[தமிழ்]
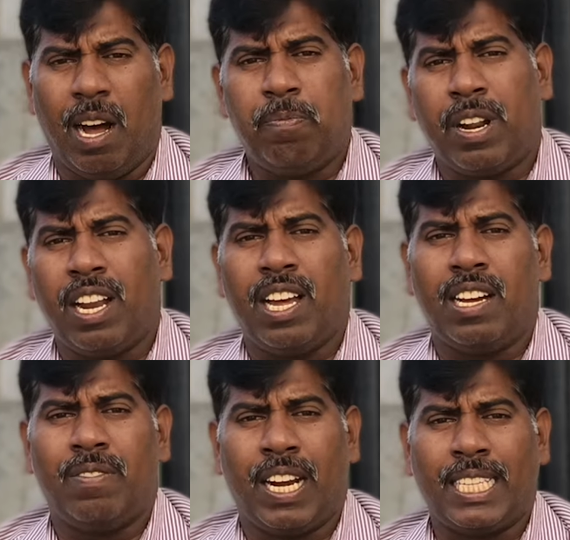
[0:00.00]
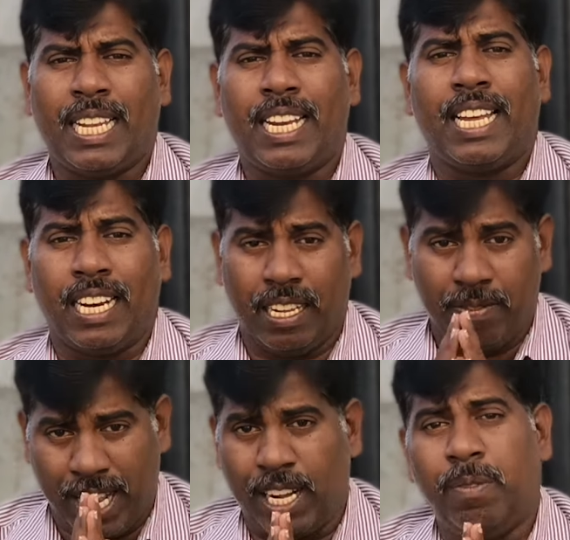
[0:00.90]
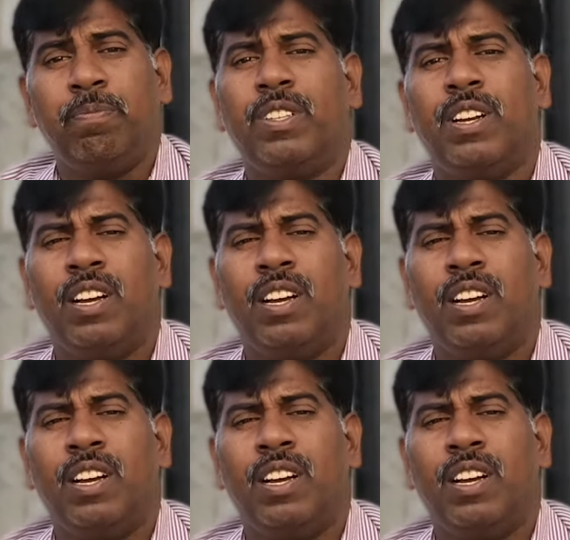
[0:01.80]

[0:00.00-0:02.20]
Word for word: அம்பர்லா வலைத்தள நேயர்களுக்கு வணக்கம்